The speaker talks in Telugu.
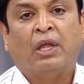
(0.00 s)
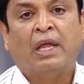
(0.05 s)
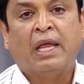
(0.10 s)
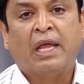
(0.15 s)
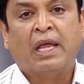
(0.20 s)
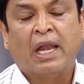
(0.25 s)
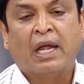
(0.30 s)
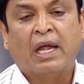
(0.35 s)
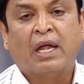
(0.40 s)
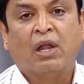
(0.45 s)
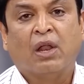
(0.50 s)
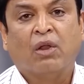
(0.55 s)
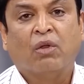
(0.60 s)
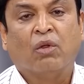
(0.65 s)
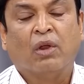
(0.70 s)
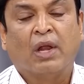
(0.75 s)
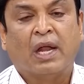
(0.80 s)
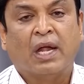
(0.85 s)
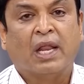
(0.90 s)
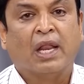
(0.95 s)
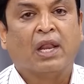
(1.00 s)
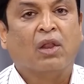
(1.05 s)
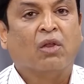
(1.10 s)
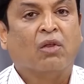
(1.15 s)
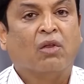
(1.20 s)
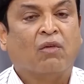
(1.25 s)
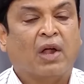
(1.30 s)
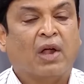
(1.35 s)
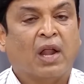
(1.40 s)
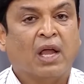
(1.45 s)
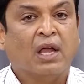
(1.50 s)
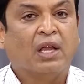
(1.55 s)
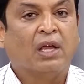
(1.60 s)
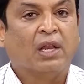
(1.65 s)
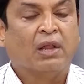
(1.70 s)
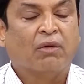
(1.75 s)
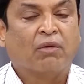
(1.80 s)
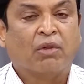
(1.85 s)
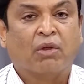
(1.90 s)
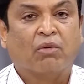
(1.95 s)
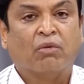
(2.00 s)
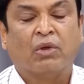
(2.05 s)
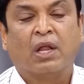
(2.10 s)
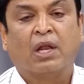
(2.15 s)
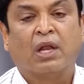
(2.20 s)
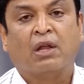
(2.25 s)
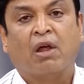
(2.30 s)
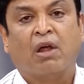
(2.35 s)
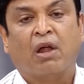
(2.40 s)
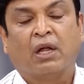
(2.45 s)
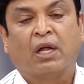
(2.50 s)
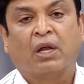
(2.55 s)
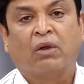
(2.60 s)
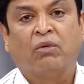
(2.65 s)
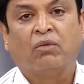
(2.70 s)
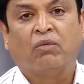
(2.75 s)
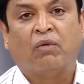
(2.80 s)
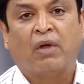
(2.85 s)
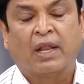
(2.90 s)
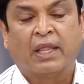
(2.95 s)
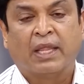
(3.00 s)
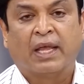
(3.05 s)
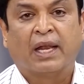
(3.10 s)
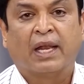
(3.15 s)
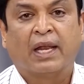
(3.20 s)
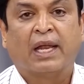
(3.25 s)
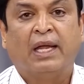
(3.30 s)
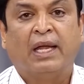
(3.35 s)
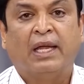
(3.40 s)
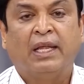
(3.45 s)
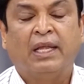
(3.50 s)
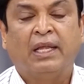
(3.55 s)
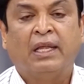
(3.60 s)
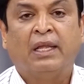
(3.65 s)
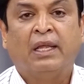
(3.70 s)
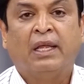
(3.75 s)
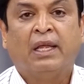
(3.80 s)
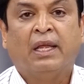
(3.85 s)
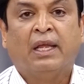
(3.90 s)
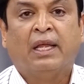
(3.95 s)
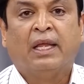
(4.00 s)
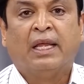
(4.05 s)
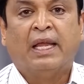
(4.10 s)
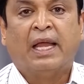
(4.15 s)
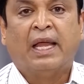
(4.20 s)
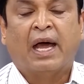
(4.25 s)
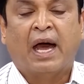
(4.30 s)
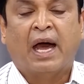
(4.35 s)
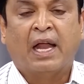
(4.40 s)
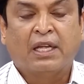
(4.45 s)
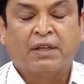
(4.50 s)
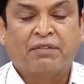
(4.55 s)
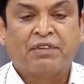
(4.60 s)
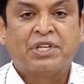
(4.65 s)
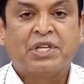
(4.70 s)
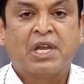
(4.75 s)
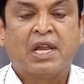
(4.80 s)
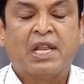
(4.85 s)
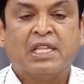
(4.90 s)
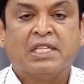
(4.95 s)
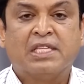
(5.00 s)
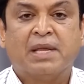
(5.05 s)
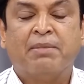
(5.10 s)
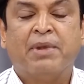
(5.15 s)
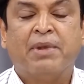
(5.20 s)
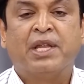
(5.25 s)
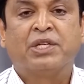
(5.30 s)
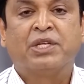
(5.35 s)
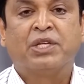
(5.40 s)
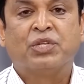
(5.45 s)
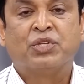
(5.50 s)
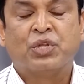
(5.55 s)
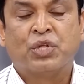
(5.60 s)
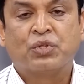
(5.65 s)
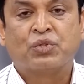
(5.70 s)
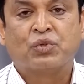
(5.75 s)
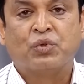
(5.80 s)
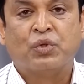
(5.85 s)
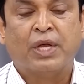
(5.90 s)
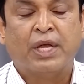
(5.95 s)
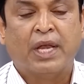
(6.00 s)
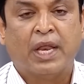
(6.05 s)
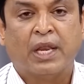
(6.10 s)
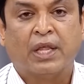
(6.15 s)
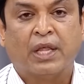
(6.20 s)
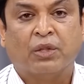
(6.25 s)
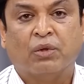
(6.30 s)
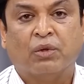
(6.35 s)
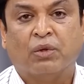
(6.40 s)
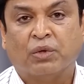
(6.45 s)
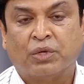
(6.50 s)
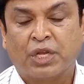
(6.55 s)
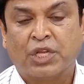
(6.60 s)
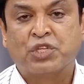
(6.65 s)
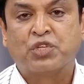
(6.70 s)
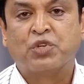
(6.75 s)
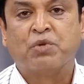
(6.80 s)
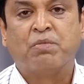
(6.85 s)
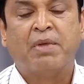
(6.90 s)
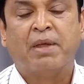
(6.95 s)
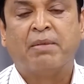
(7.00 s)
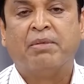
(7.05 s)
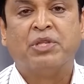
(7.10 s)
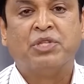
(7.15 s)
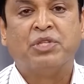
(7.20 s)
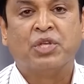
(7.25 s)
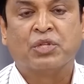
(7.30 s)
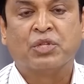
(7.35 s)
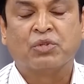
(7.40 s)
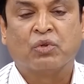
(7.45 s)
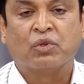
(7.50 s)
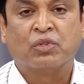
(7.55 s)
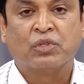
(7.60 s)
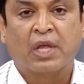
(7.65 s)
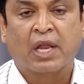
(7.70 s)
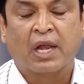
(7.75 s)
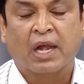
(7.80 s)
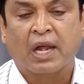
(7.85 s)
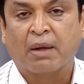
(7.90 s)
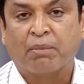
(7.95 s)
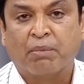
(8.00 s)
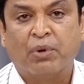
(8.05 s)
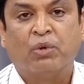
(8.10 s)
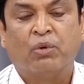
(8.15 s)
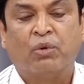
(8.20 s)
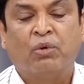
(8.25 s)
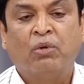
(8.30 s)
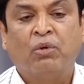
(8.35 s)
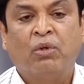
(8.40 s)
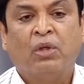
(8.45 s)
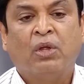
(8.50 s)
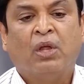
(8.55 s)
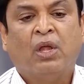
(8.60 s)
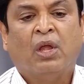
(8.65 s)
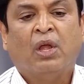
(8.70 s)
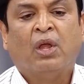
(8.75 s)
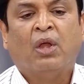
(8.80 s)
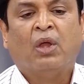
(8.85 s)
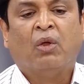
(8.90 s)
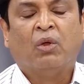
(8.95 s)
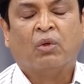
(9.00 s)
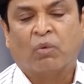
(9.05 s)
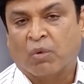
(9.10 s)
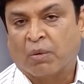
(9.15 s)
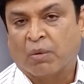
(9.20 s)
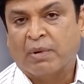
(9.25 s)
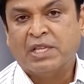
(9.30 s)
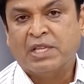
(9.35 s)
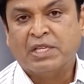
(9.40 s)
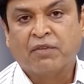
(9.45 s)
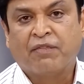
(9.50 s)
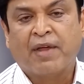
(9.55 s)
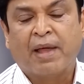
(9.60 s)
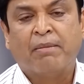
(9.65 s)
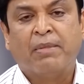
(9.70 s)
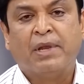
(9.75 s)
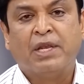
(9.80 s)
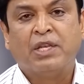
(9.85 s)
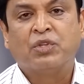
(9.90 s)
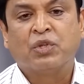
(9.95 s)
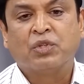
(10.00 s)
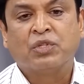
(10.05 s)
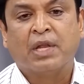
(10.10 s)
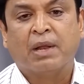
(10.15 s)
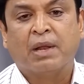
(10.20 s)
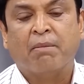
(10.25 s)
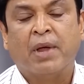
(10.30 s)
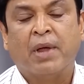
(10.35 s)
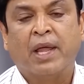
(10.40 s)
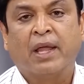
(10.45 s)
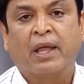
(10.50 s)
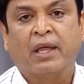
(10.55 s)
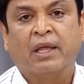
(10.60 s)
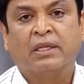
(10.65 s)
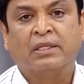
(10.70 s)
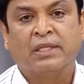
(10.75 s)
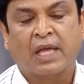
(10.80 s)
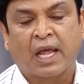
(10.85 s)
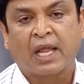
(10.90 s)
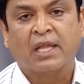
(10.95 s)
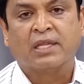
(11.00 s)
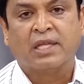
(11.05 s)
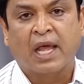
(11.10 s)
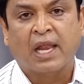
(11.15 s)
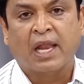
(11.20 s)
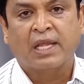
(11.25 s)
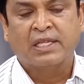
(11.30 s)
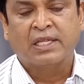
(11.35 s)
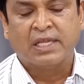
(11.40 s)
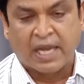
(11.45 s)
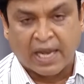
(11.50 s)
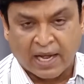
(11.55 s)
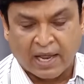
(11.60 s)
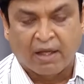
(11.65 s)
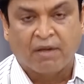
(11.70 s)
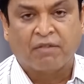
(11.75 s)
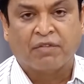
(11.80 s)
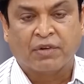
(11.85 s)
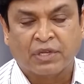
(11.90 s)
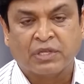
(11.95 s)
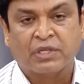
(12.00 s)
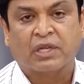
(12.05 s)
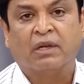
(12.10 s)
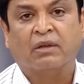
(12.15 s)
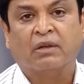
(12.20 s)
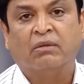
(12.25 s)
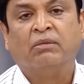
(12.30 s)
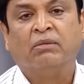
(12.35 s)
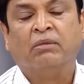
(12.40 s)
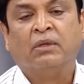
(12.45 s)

ఇంగ్లాండ్లోనో లండన్లోనో వాళ్ళ అంకుల్ ఎవరో ఉన్నారు డాక్టర్ వాళ్ళ దగ్గరికి వెళ్ళి ఆర్టిఫిషియల్ ఇన్సెమినేషన్ చేసుకుని నేను ఏదో టెస్ట్ ట్యూబ్ బేబీ చేసుకొస్తానన్నప్పుడు మంచి ఫ్యామిలీ నుంచి వచ్చిన అమ్మాయి చాలా జాలేసి నేనే ఆఫర్ ఇచ్చాను